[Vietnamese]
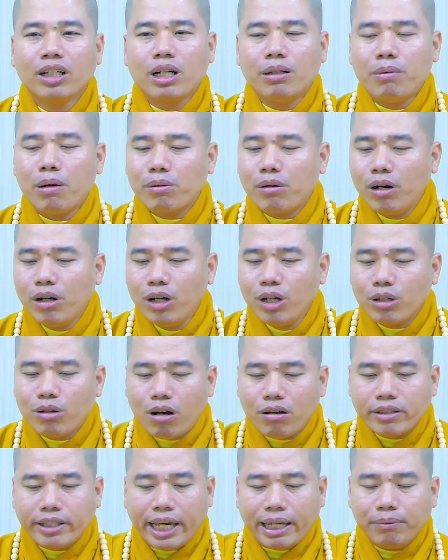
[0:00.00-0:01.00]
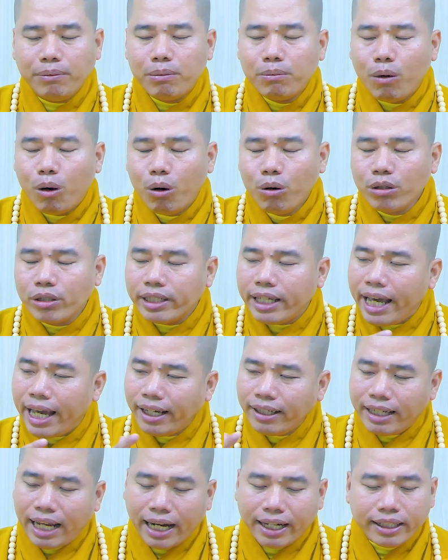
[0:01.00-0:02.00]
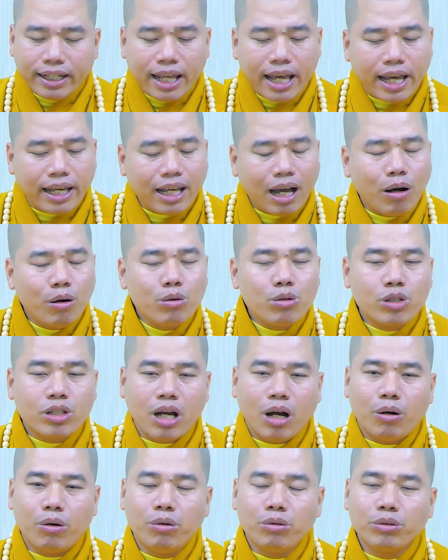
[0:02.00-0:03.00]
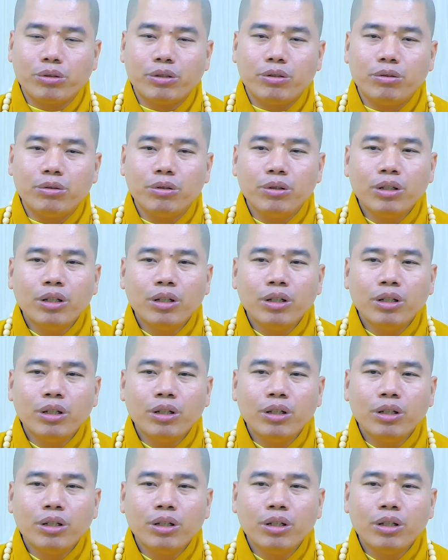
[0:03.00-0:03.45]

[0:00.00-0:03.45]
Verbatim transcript: còn một con người còn trẻ mà buồn chán nặng nề âu sầu